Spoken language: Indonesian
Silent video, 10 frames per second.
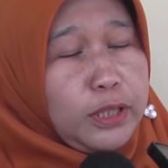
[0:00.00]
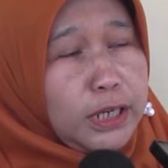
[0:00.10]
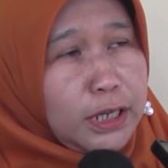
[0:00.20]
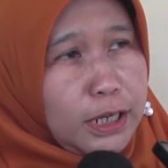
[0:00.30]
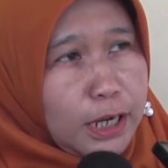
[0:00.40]

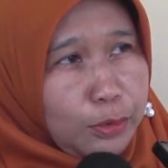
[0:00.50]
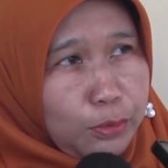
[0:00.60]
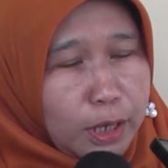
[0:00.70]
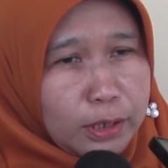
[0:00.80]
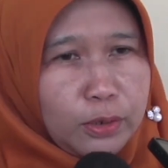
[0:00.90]
rutin
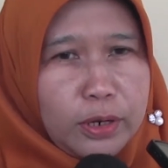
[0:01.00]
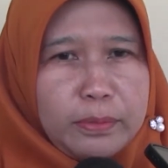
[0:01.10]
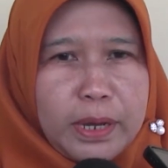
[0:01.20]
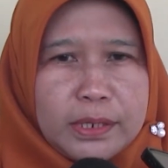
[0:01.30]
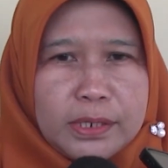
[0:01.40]
dilakukan
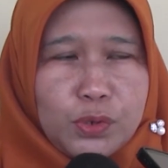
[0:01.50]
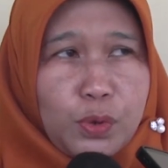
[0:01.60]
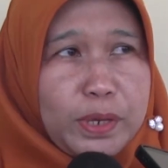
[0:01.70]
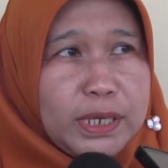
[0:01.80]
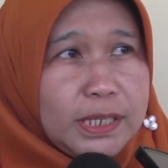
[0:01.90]
oleh
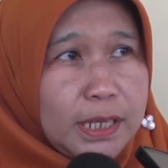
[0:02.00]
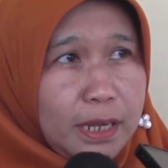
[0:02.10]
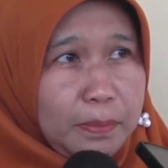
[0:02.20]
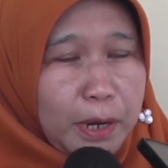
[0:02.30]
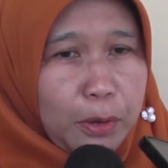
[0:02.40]
mahasiswa magister
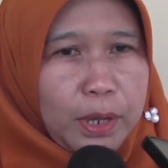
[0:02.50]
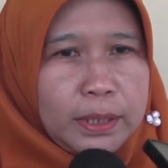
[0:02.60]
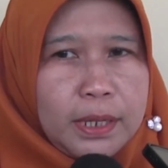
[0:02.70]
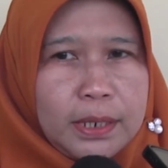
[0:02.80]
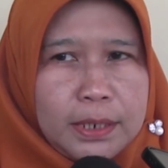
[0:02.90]

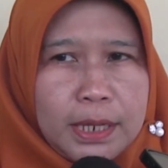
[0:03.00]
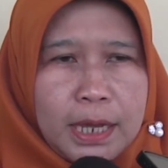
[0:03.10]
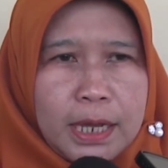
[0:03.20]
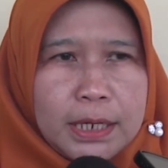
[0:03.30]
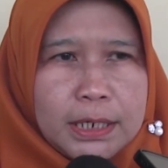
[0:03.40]
keperawatan,
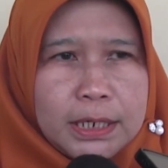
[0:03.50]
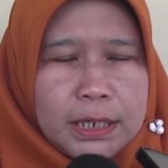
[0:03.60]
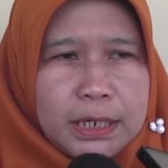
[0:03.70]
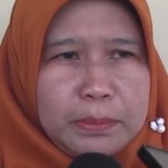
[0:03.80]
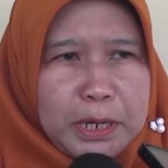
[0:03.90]

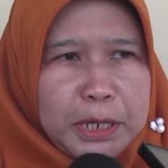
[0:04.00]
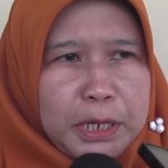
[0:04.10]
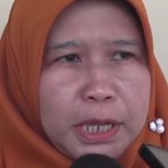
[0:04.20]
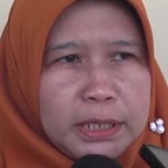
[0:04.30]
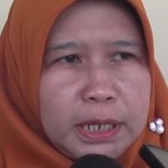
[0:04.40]
uh, di mana
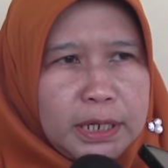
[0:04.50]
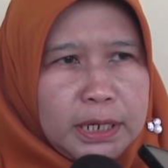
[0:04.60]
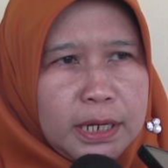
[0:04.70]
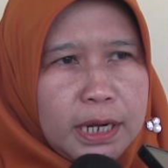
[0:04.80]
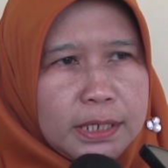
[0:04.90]
kegiatan
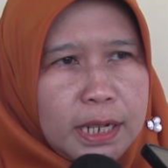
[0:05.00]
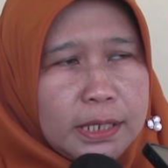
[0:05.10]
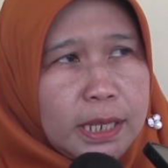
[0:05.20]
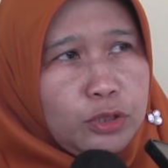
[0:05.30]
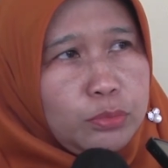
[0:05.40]
ini adalah
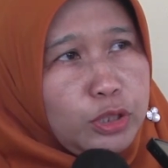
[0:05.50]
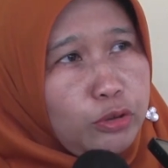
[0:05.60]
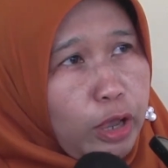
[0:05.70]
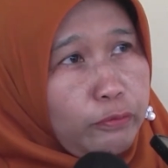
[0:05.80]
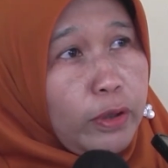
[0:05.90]
salah satu
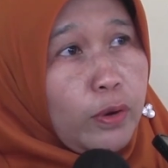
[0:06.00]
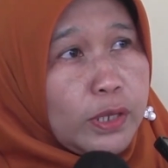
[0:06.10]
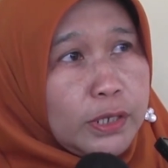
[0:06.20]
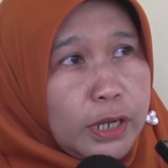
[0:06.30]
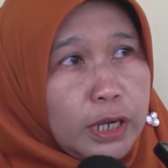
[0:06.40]
bentuk
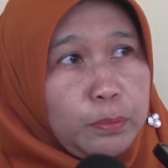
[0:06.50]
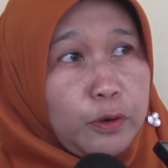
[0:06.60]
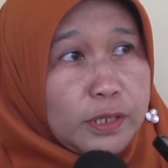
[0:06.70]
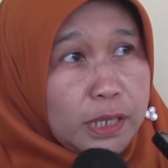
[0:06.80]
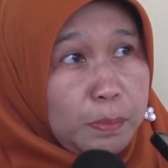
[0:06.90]
evaluasi dari
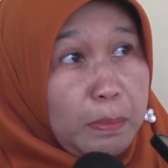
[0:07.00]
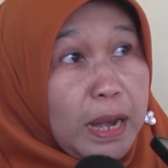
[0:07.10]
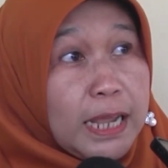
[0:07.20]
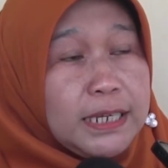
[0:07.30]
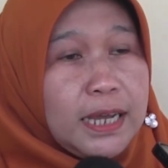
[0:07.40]
proses
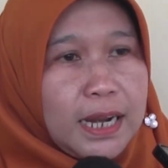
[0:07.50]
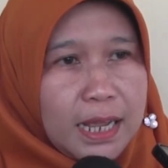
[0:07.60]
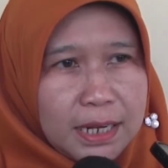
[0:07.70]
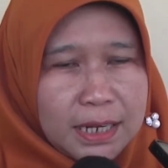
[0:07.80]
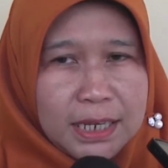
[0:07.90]

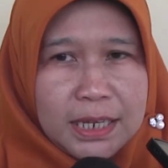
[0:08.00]
pembelajaran.